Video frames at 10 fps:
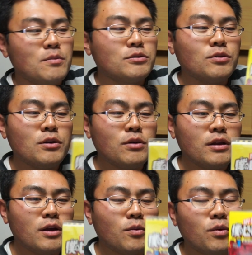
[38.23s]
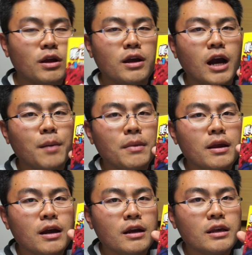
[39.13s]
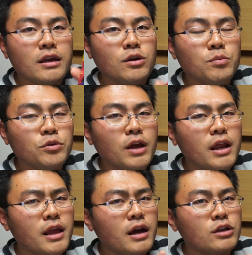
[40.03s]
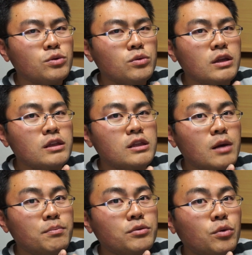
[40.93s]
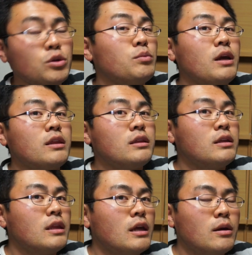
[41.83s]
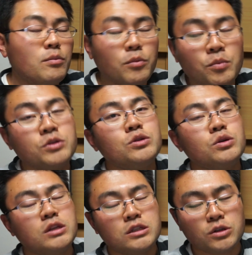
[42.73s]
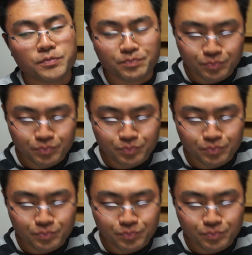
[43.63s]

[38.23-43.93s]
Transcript: それぐらいね、これアメリカンヒーローものやりながら少年ジャンプのこともやってて面白いんですよ。